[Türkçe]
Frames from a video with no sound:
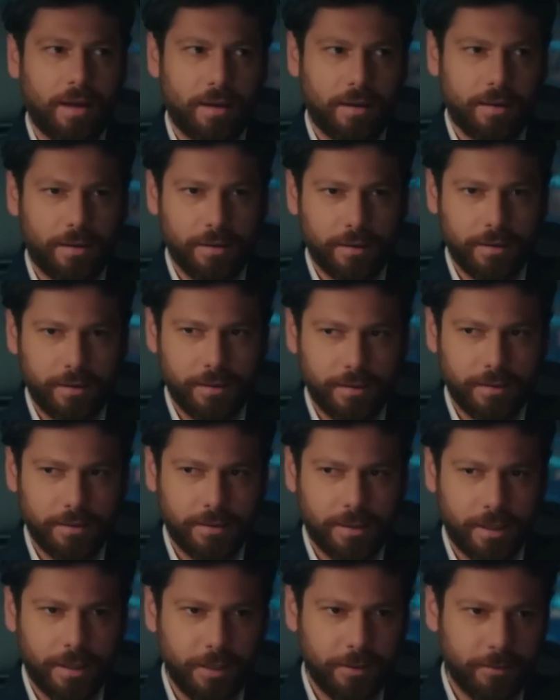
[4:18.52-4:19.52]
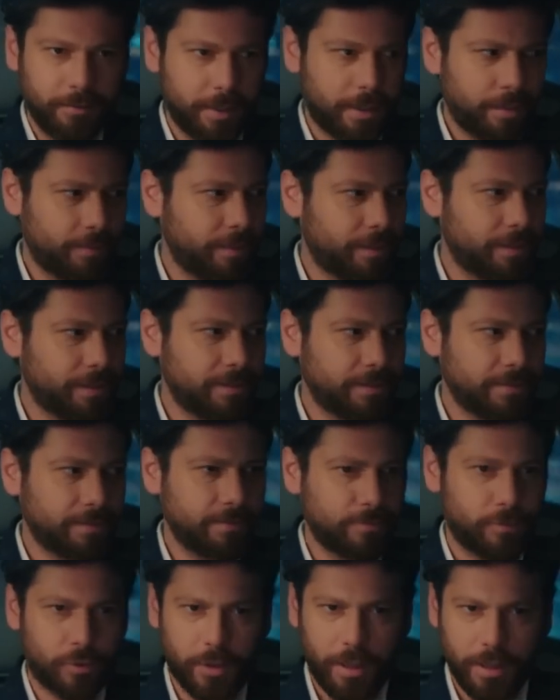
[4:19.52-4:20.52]
Ee, Alev merhaba.
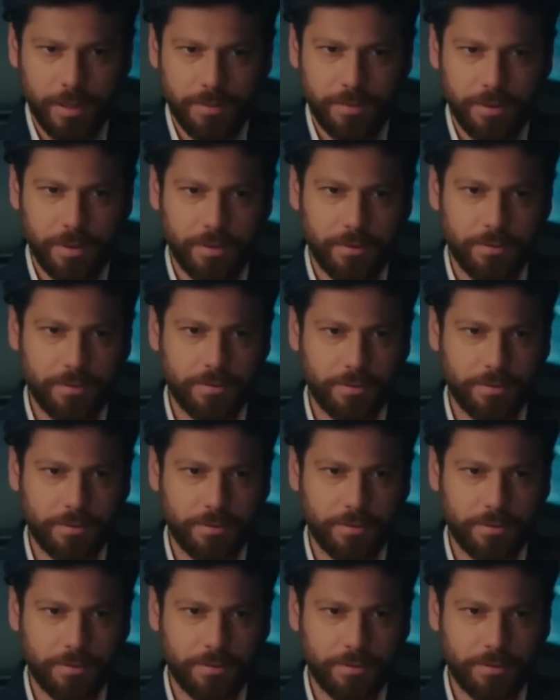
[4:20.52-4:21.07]
Müsait miydin?